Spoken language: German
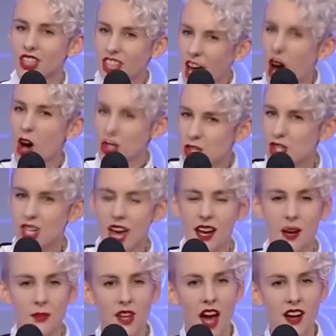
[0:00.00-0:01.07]
Graust's
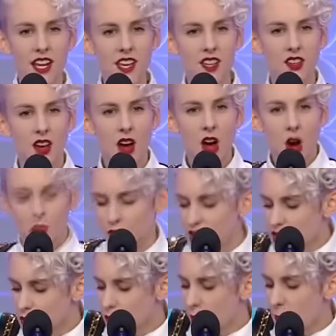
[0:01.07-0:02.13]
einem da nicht vor
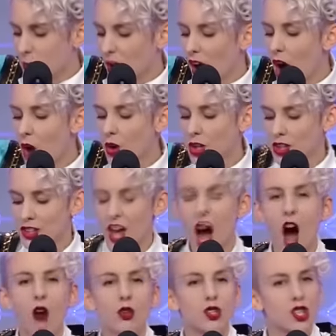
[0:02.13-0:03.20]
diesen verbrauchten,
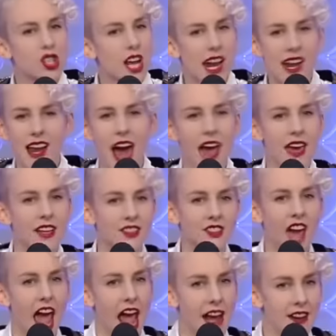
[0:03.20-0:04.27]

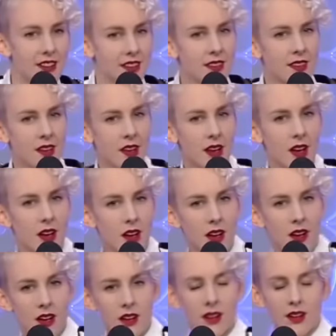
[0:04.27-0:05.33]
ausgeleierten Händen?
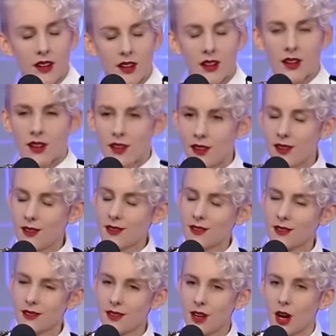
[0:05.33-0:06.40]
Hm?
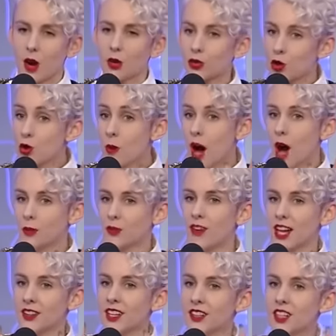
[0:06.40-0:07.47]
Und überhaupt
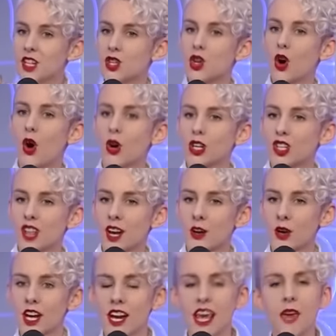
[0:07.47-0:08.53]
werden in diesen
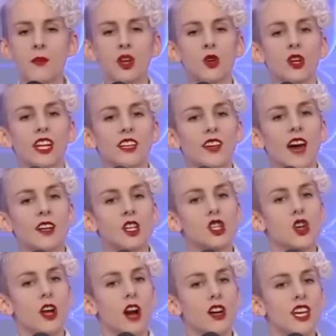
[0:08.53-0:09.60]
Kochsendungen immer nur die
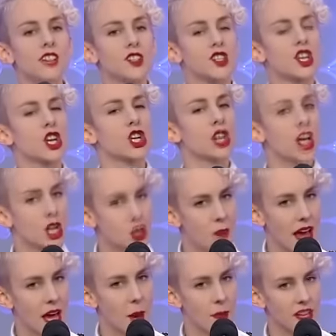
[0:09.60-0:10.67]
traditionalistischen
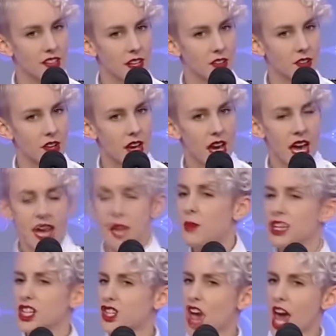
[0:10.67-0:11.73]
Geschmäcker bedient.
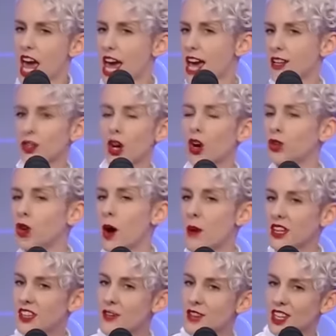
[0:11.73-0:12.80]
Immer diese
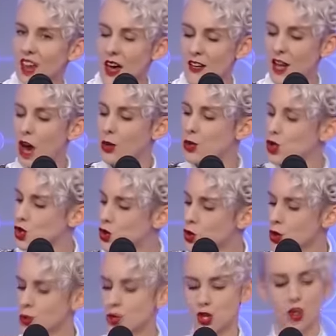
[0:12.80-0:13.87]
Heteronormativität aus
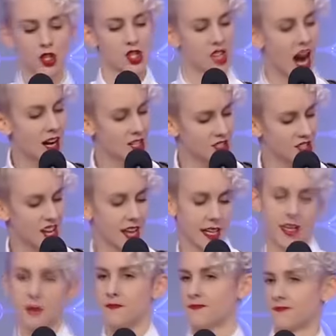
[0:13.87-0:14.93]
süß und
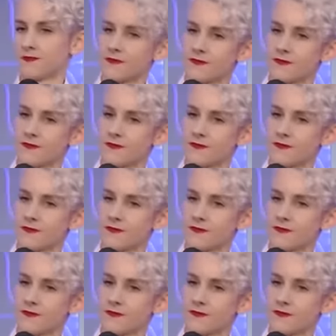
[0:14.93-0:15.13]
salzig.